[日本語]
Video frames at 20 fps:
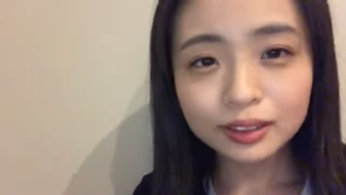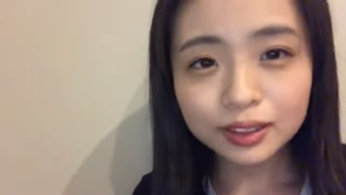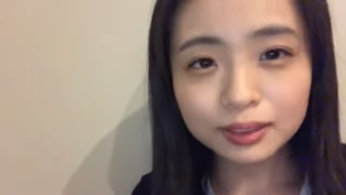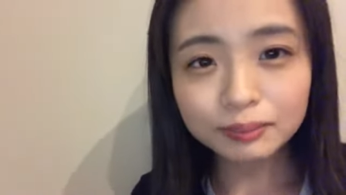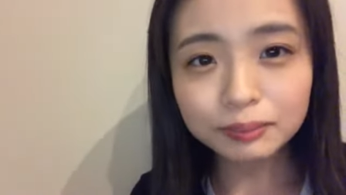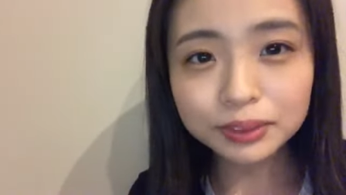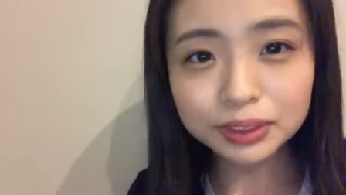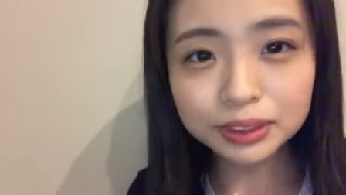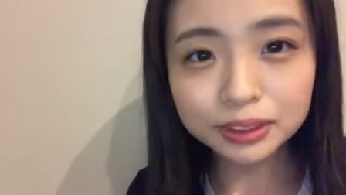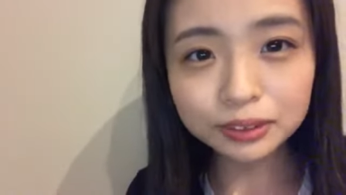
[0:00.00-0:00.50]

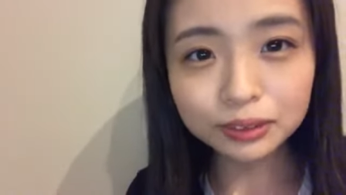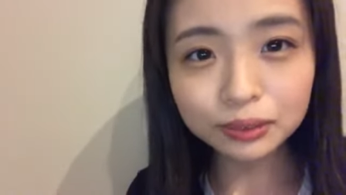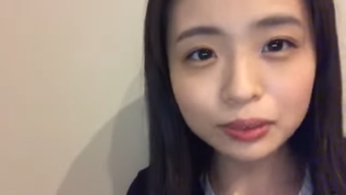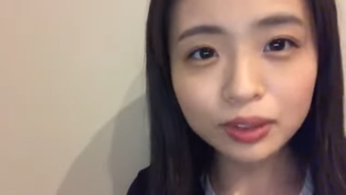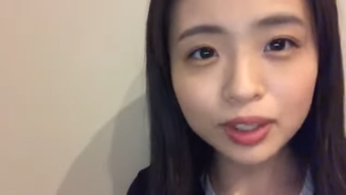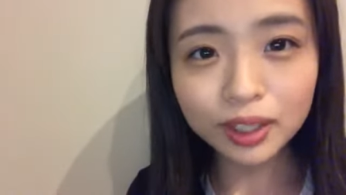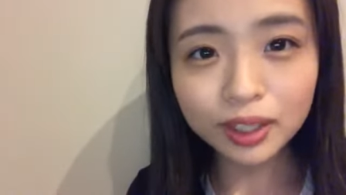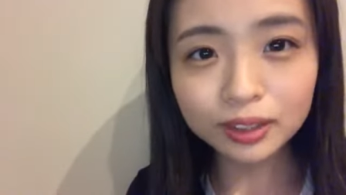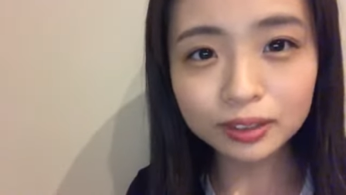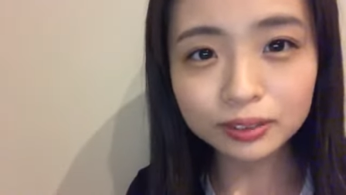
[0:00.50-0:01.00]
気持ちいい風
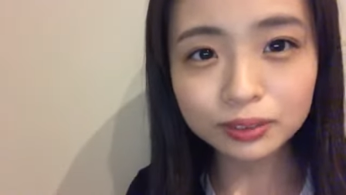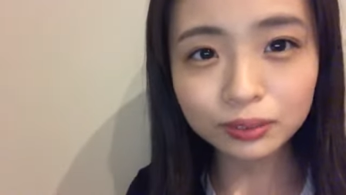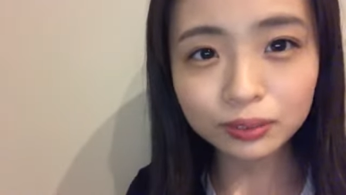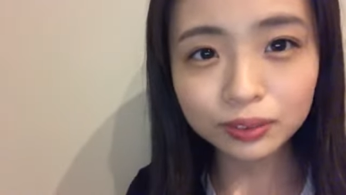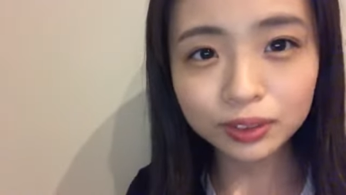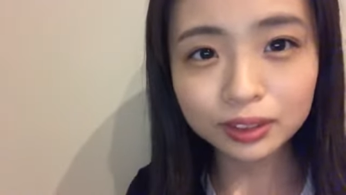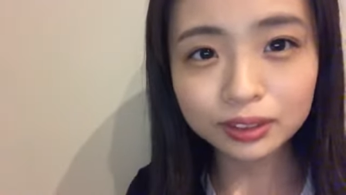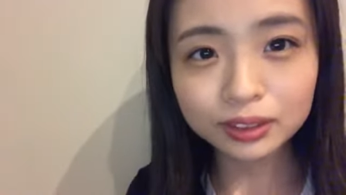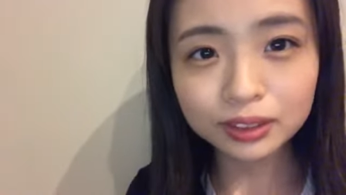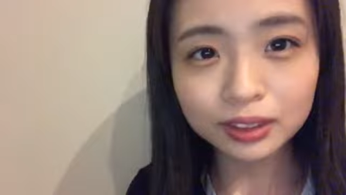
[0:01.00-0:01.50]
呂入ると
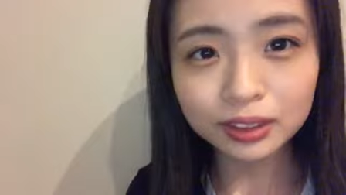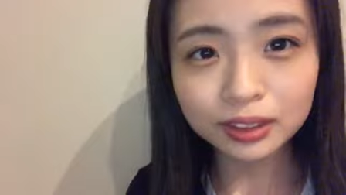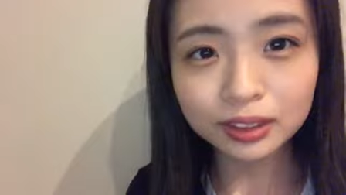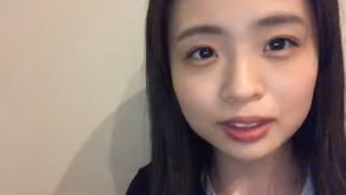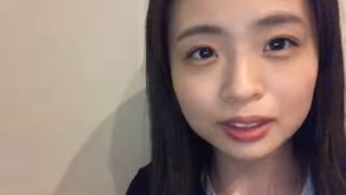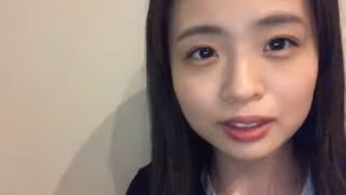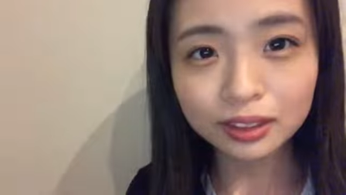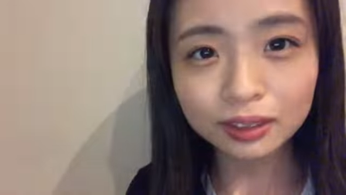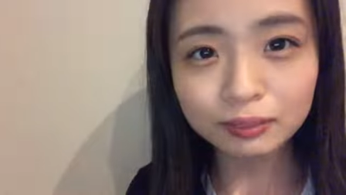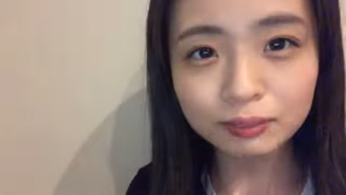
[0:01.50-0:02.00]
こだったら
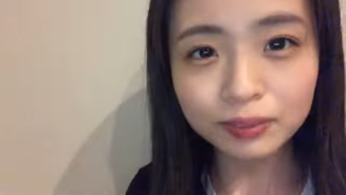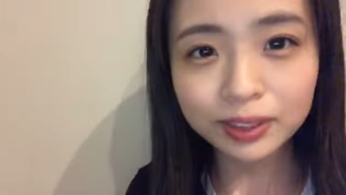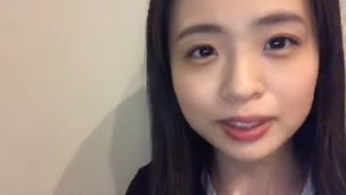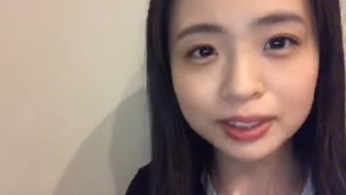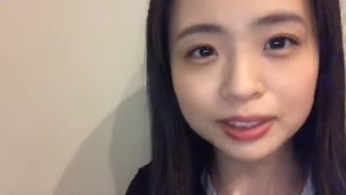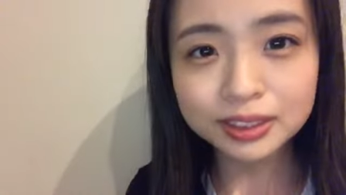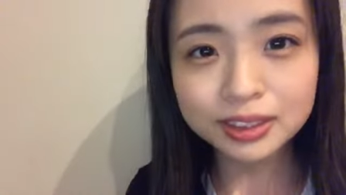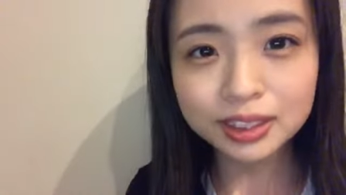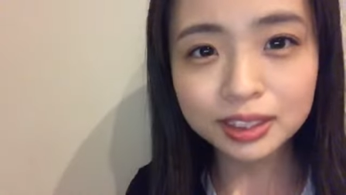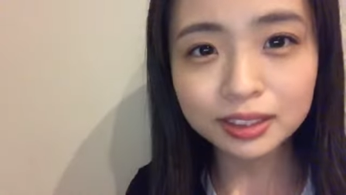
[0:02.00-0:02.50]
から
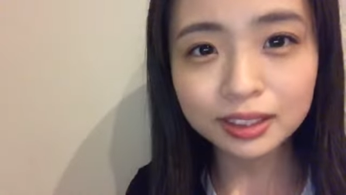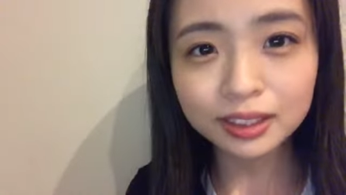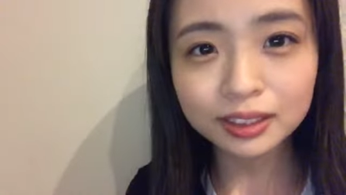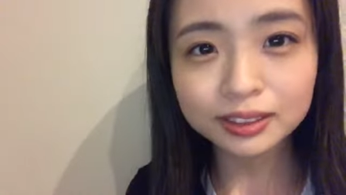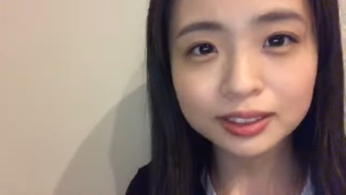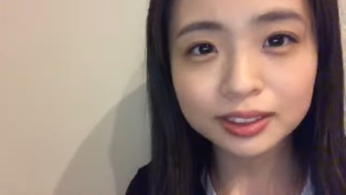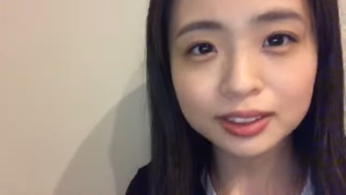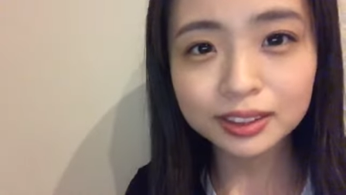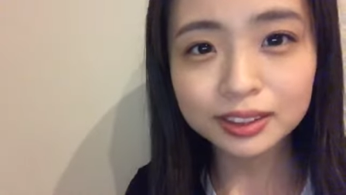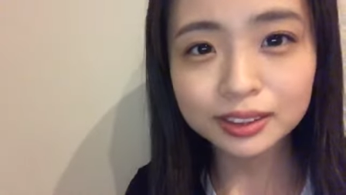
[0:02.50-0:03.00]
パンイチなんて
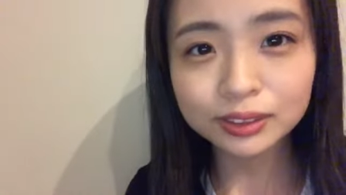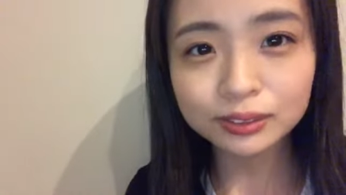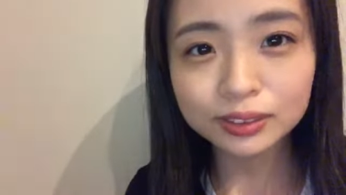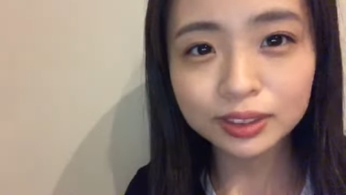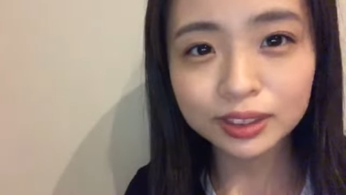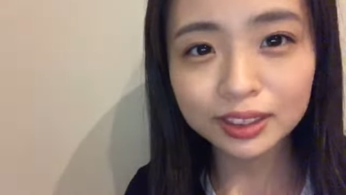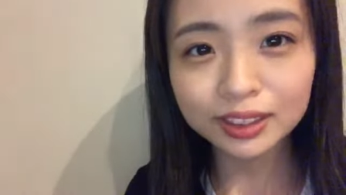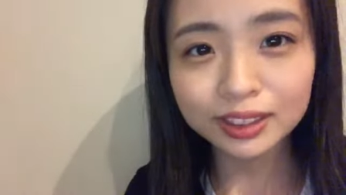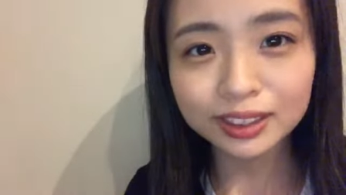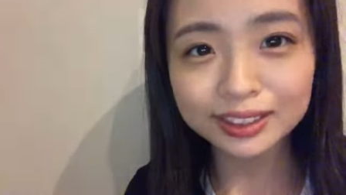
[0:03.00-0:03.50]
風邪ひきそう
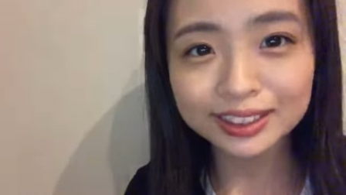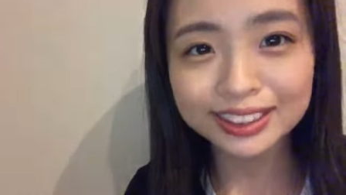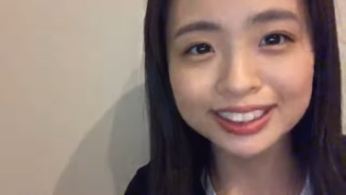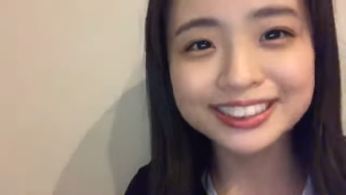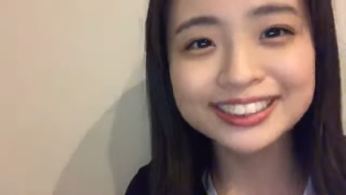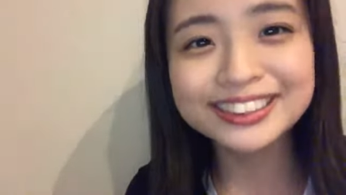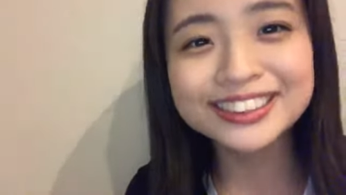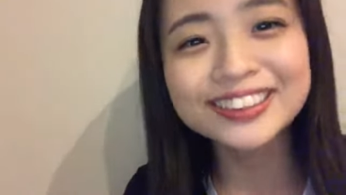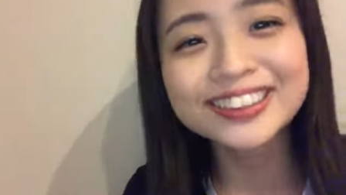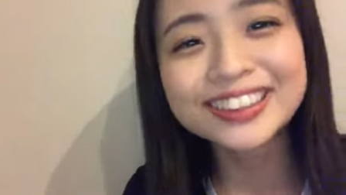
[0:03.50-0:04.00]
だから離
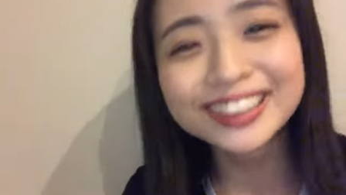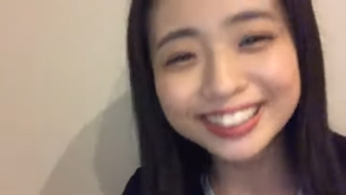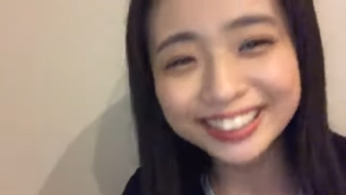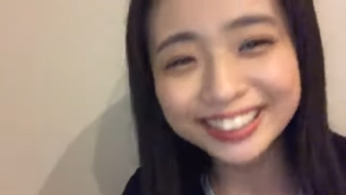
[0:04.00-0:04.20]
脱